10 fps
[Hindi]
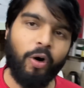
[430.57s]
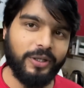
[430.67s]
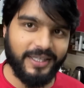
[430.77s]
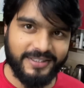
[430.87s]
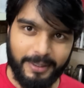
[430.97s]
बहुत
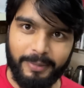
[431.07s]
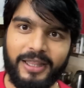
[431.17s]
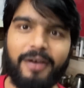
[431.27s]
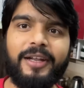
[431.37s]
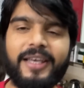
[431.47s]
ही अच्छा
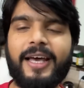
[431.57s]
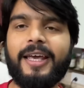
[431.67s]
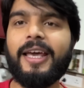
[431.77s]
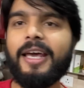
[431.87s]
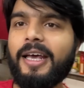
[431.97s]
बदलाव लेके
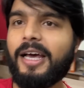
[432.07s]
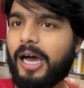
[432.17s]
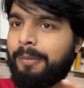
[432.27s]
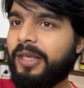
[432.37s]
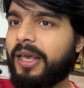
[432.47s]
आएंगे
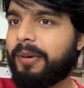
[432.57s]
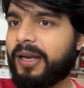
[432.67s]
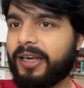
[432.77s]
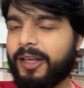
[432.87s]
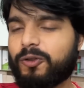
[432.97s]
अभी ये बना
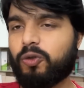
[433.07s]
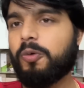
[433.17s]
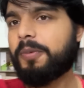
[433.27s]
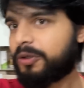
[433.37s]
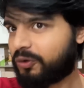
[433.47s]
रही है
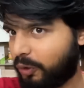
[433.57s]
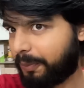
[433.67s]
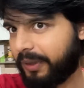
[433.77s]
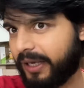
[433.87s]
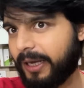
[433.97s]
सूप सूप
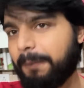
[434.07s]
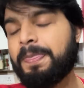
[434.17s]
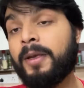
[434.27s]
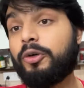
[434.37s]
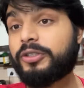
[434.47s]
पियेंगे
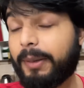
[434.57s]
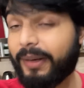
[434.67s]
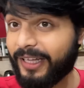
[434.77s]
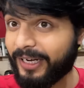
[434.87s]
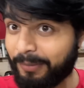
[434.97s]
उसके
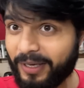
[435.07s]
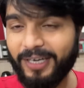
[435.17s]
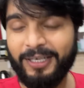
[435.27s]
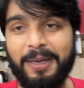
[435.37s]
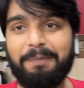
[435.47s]
बाद यार हमें
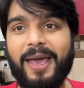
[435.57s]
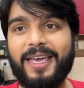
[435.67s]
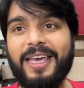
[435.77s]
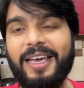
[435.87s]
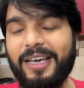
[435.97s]
करनी है
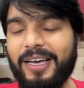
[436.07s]
पैकिंग